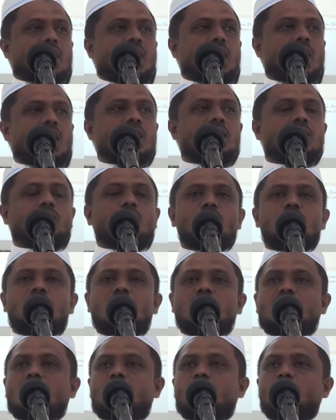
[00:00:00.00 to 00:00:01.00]
ஆண்டு
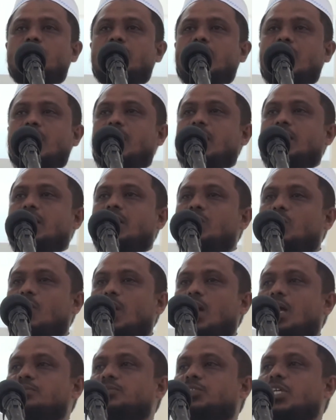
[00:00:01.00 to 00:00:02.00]
கொண்டிருக்கக்கூடிய
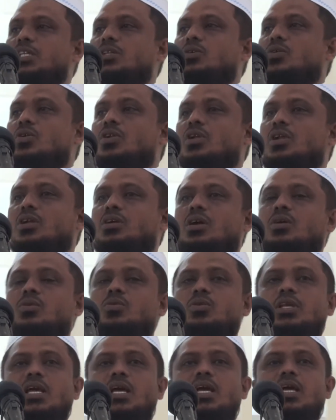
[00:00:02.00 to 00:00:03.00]
நிர்வாகம் செய்து
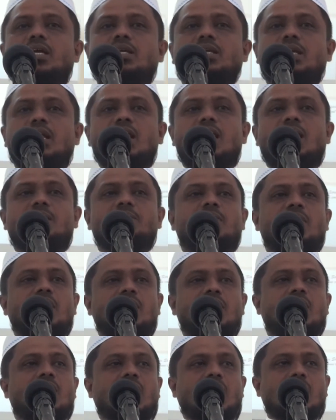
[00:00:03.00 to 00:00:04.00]
கொண்டிருக்கக்கூடிய எல்லாம்
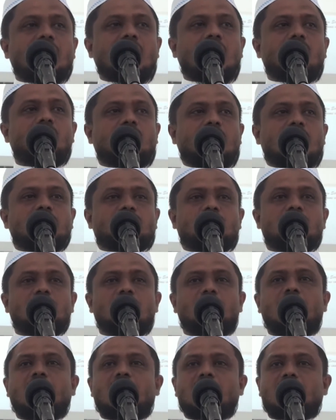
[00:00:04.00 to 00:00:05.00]
வல்ல அல்லாவுக்கே
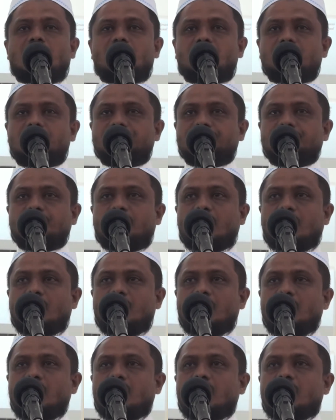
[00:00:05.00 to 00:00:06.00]
சொந்தமானதாகும்
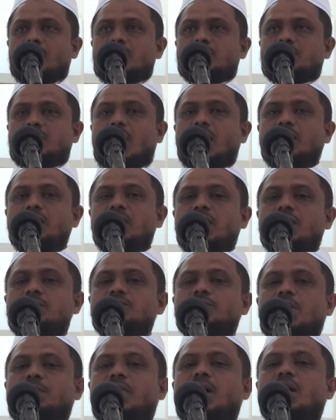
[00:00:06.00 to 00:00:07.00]

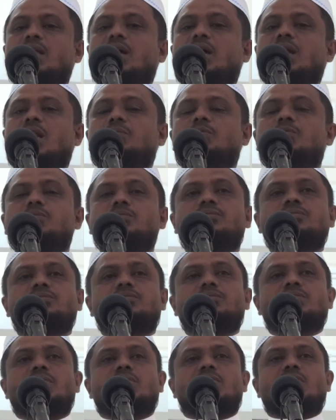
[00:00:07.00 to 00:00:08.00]
சாந்தியும் சமாதானமும்
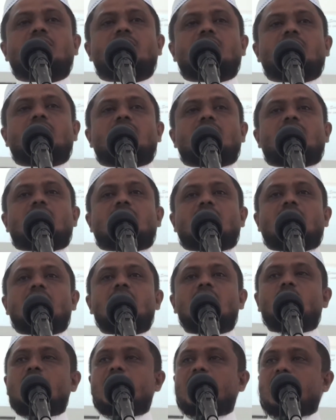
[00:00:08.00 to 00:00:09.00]

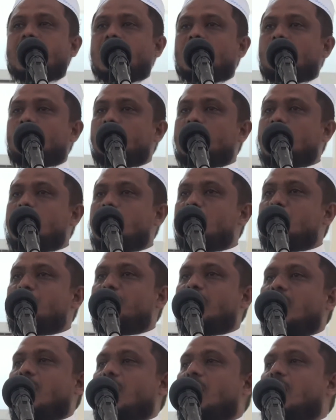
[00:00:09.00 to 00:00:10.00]
எங்களுடைய உயிரிலும்
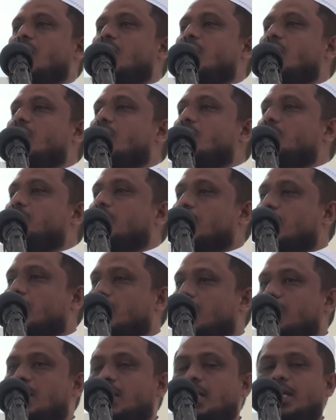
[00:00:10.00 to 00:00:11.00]
மேலாக நாங்கள்
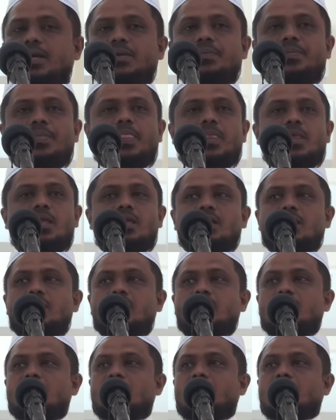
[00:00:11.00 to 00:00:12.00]
மதிக்கின்ற
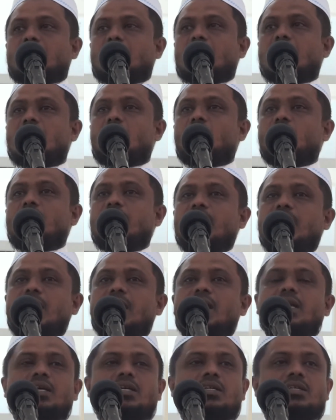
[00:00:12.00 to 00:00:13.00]
எங்களுடைய
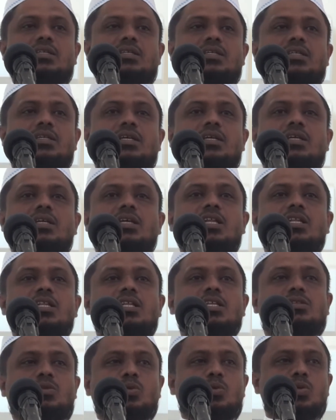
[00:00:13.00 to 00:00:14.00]

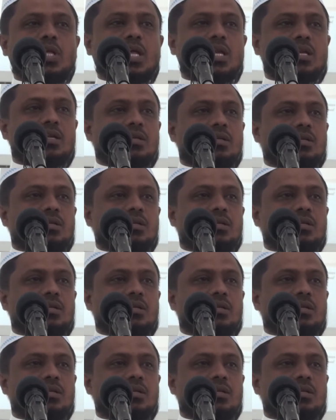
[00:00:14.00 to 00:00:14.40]
இறுதி தூதர்